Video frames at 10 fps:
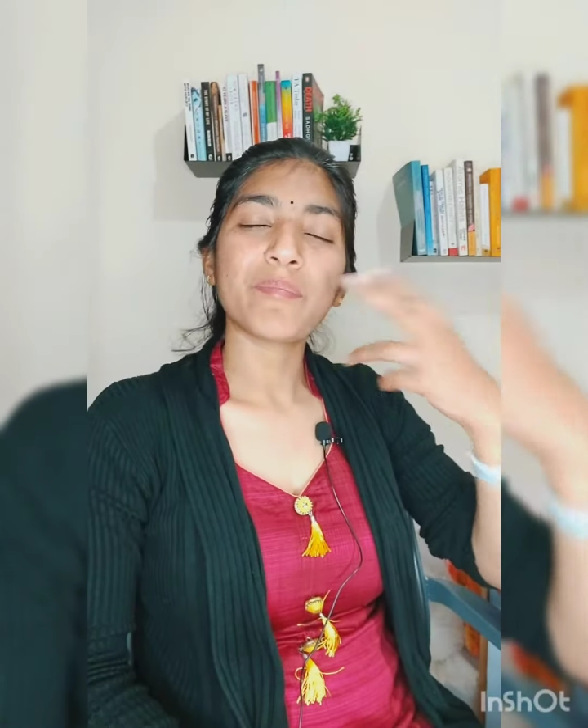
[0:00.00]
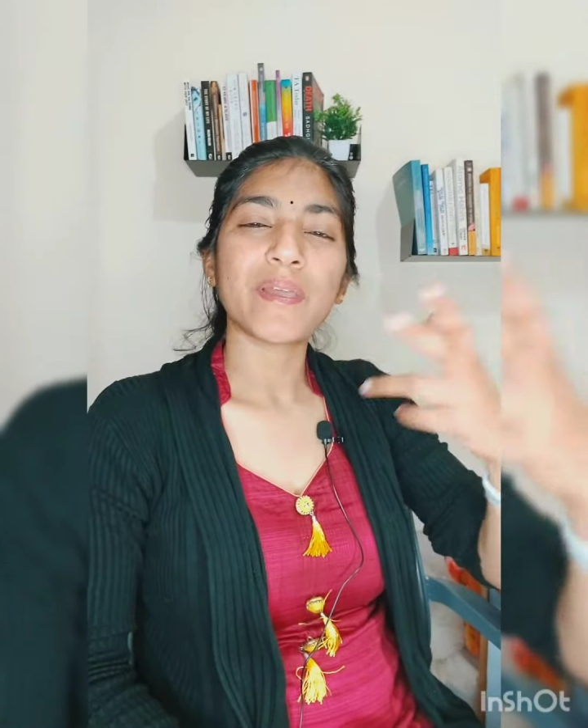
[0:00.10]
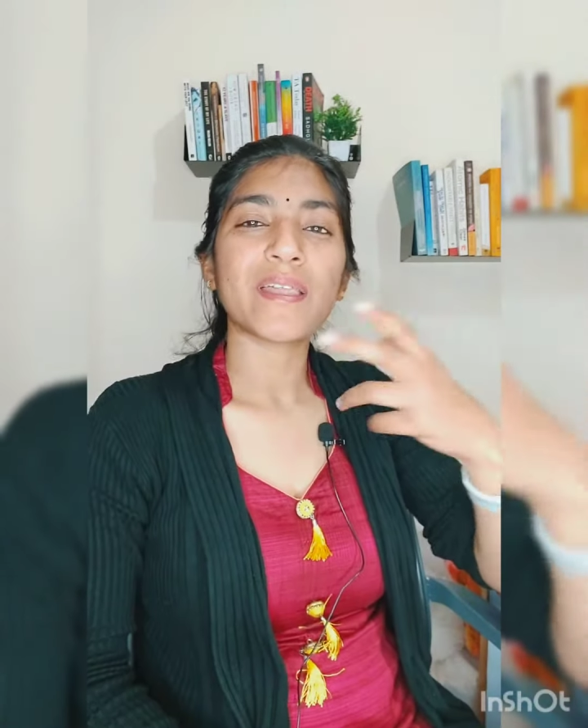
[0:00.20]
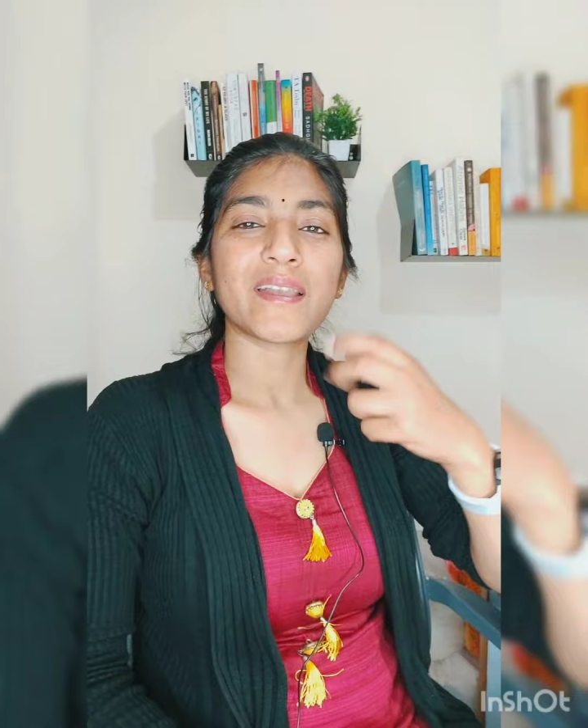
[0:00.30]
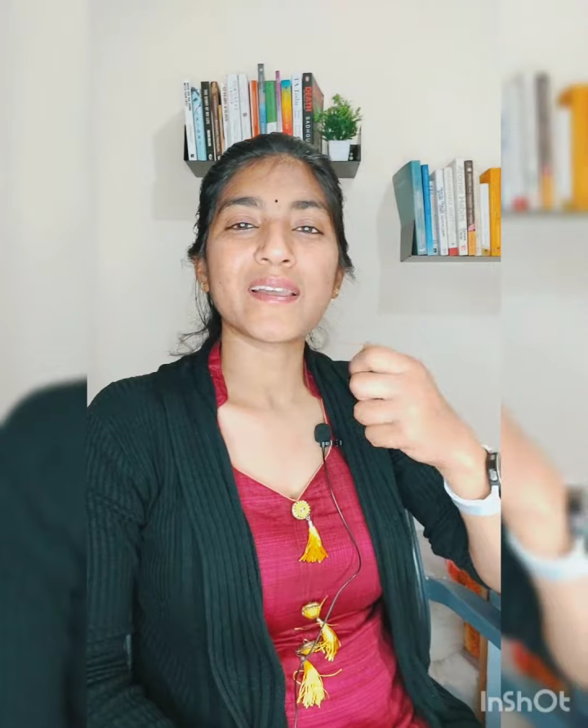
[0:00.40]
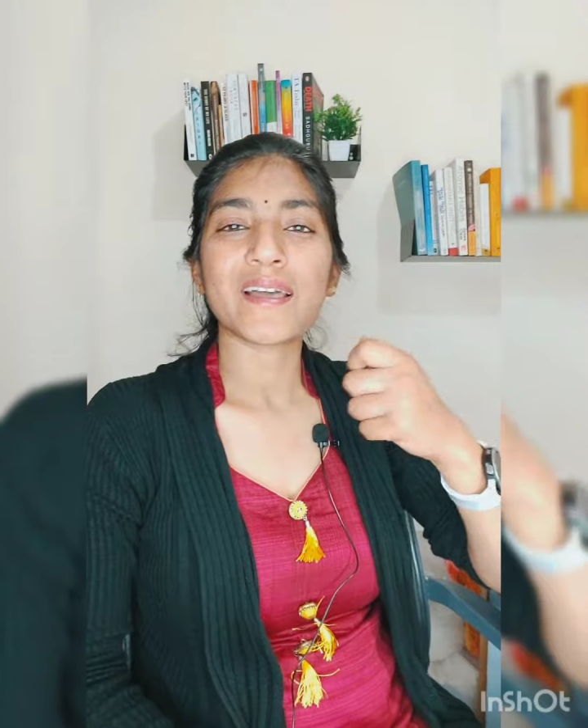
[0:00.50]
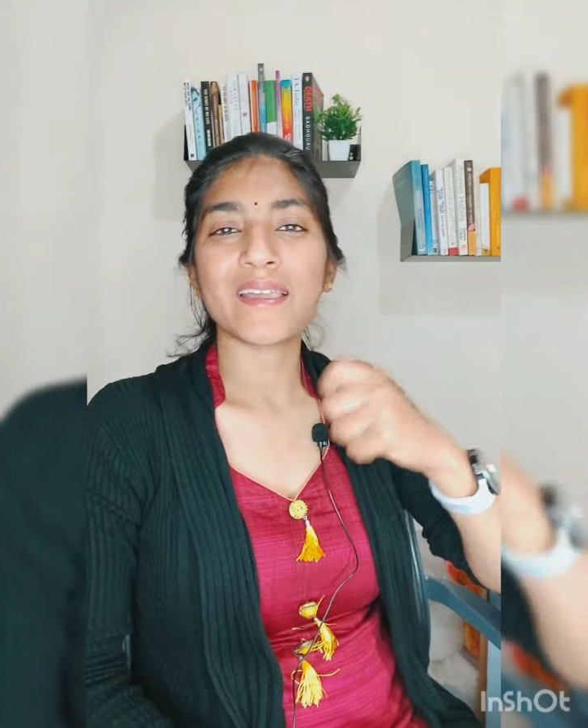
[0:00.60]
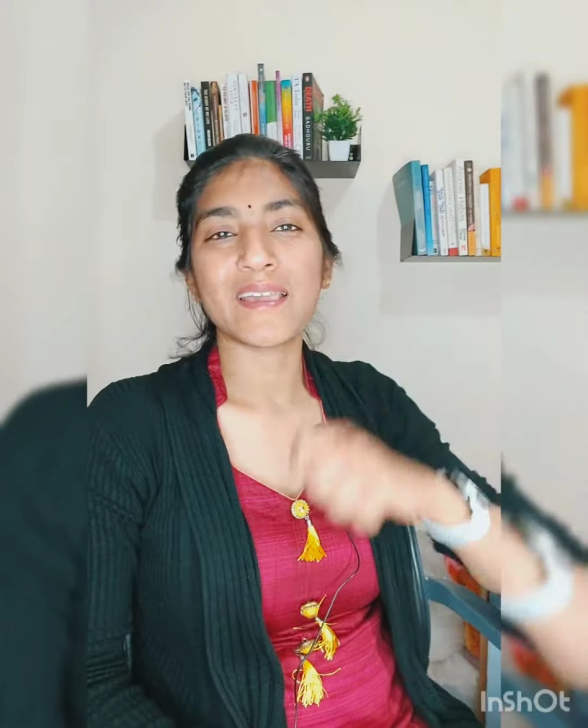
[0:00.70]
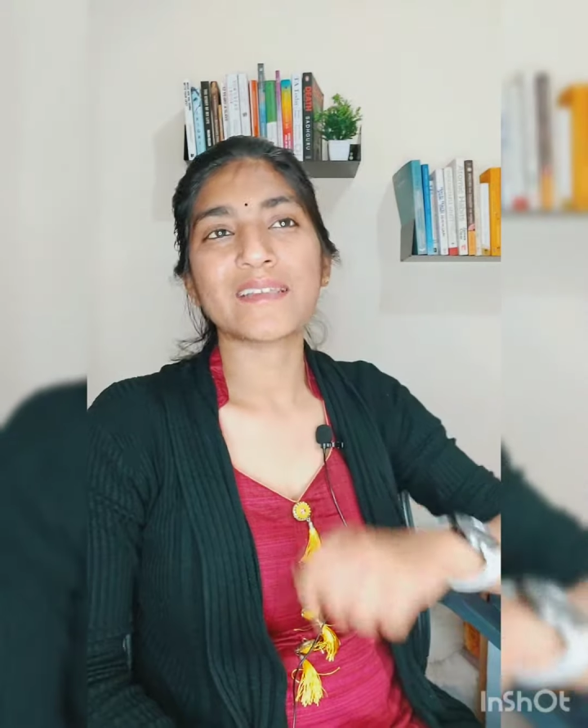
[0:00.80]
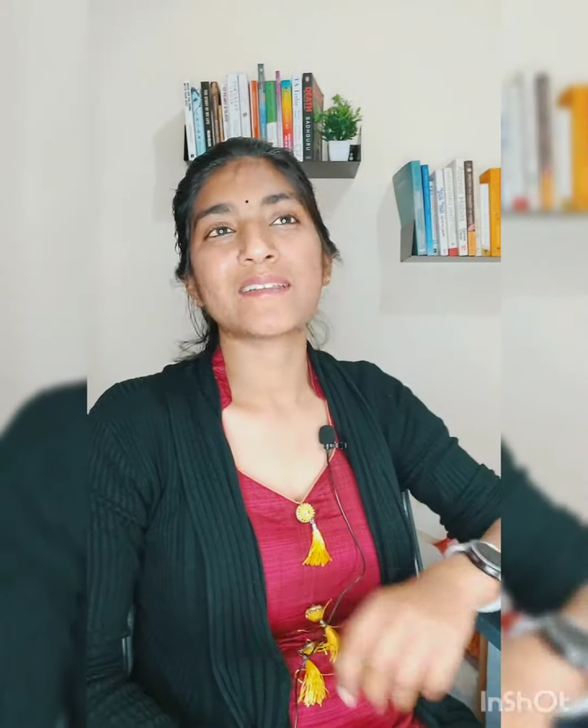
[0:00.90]
पेरेंट का
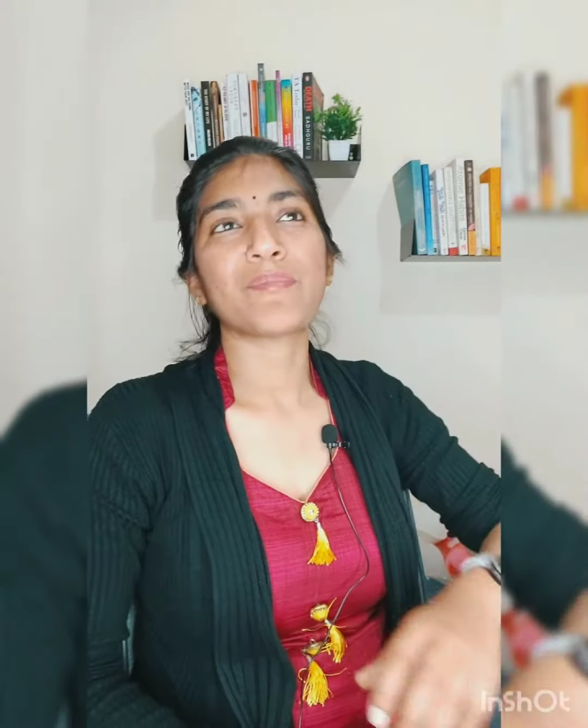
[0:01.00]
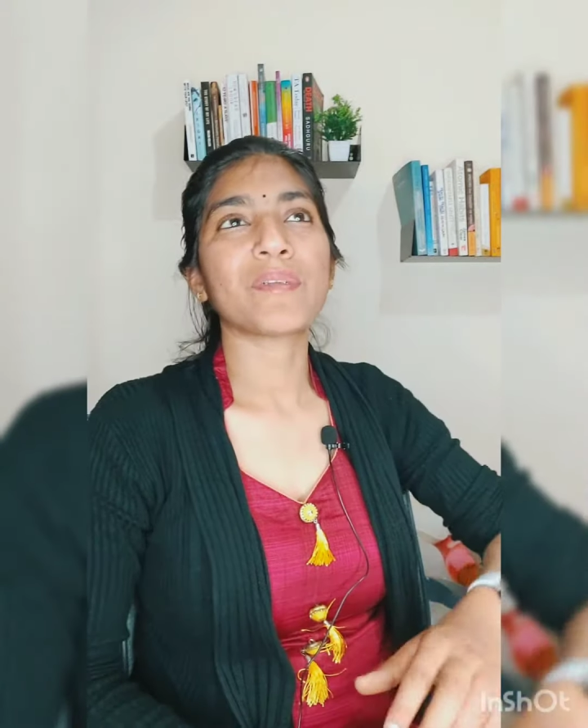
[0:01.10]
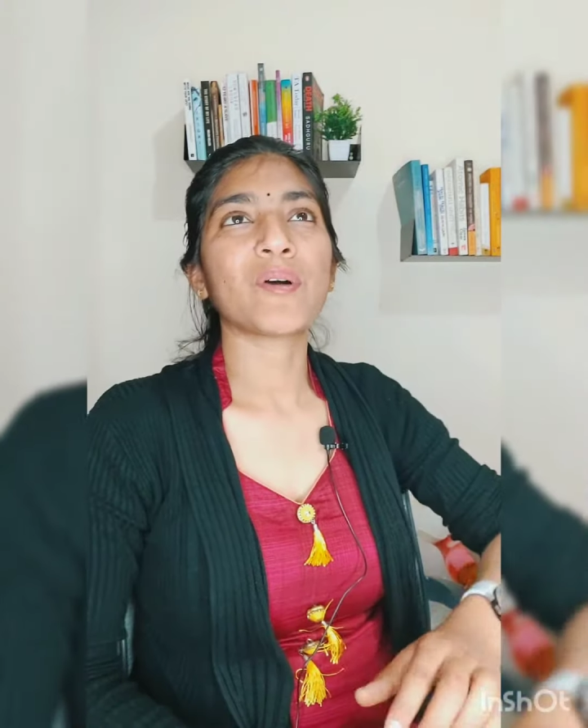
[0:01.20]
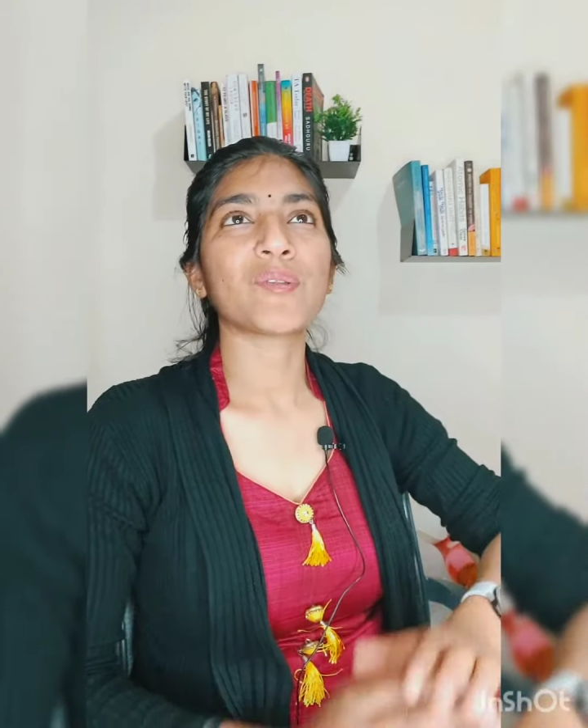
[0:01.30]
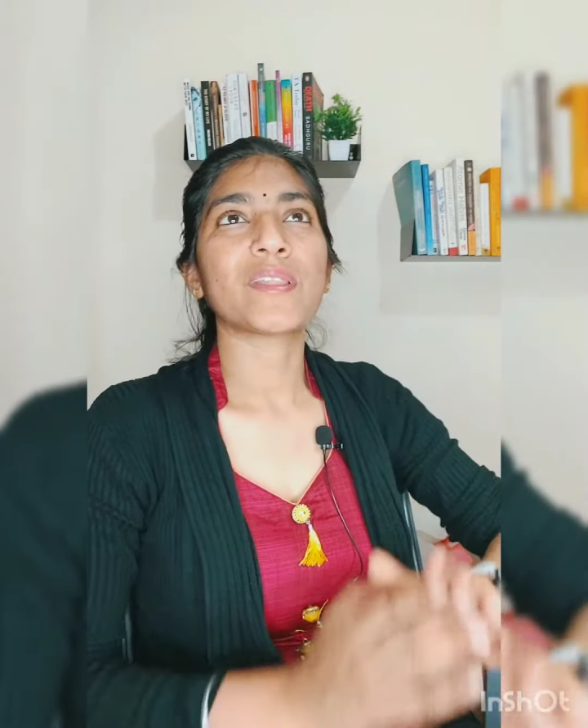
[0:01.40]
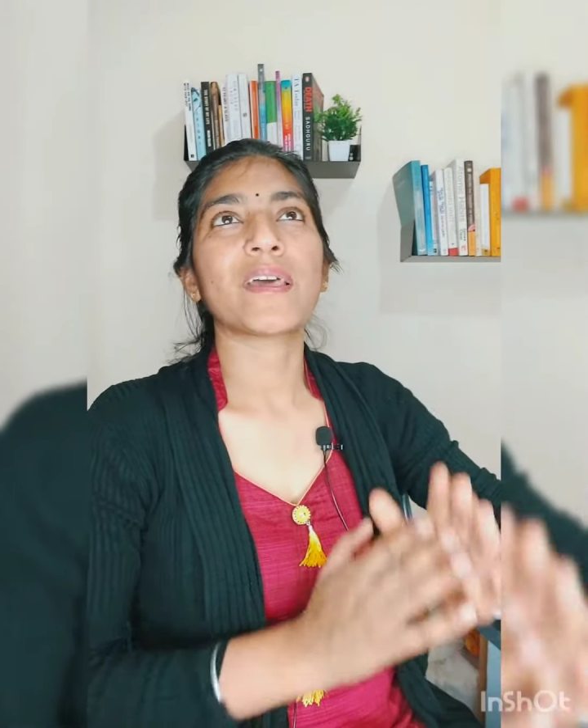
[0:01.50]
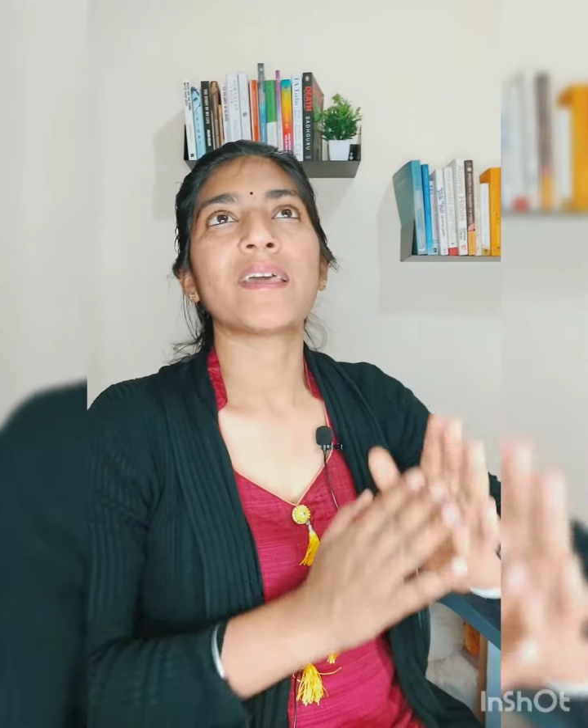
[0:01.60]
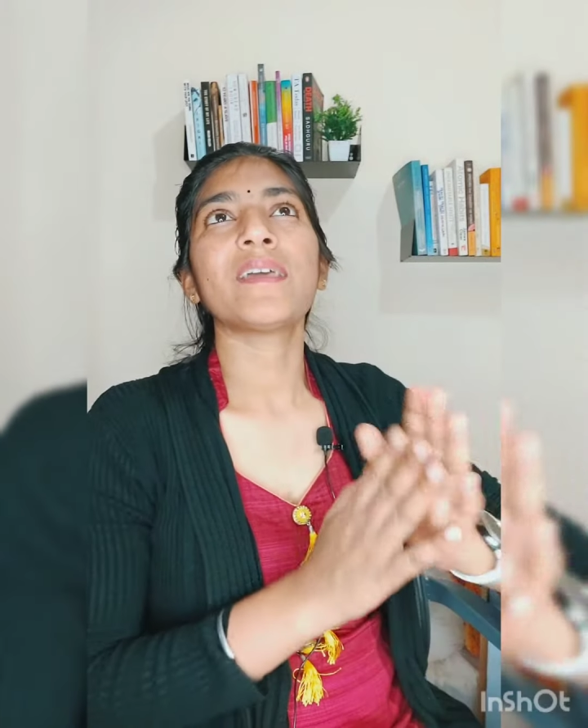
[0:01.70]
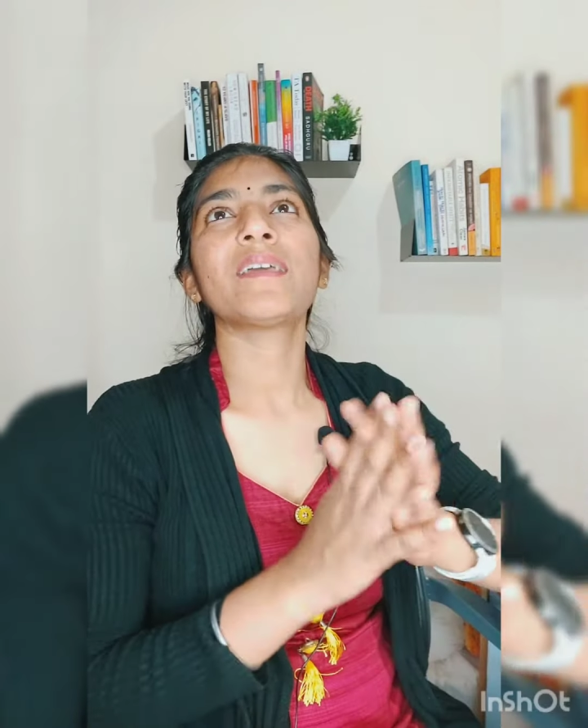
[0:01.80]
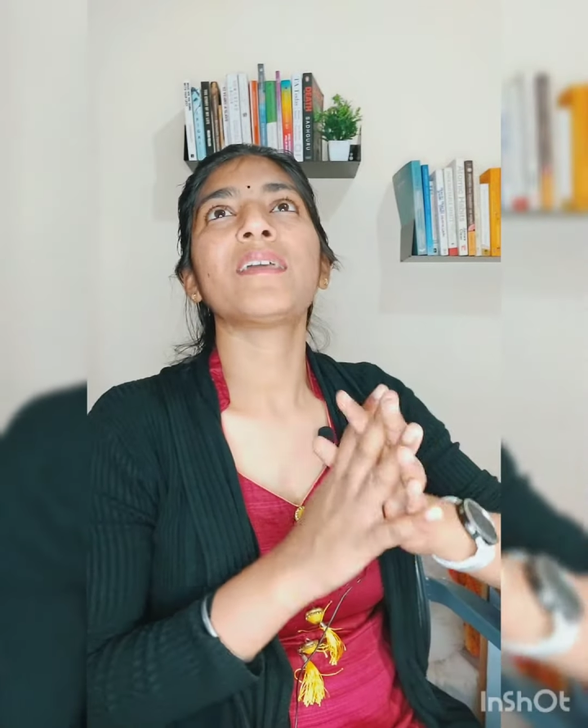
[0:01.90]
ये एक सपना होता
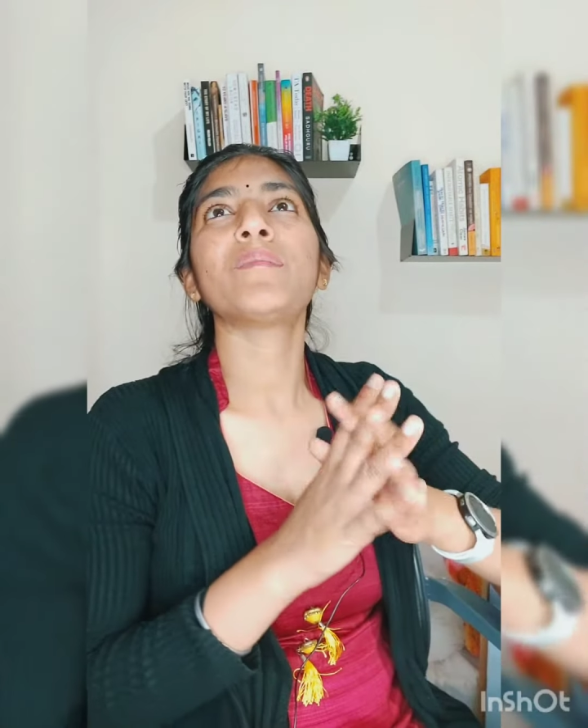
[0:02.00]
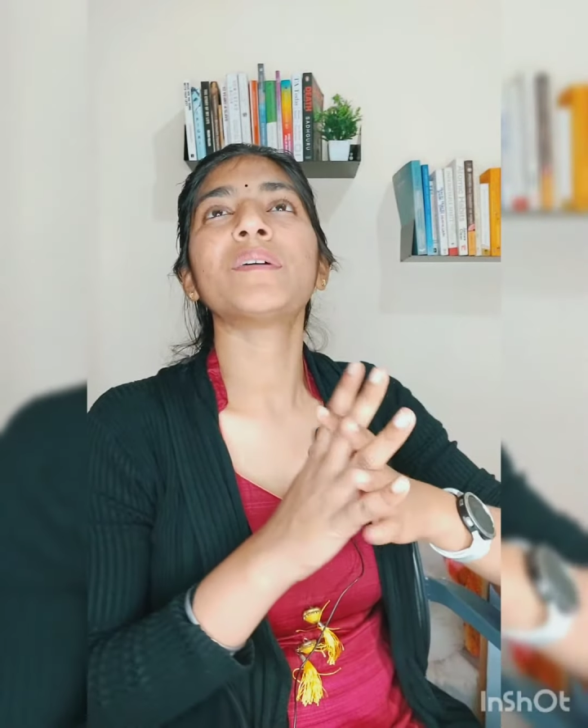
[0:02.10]
है कि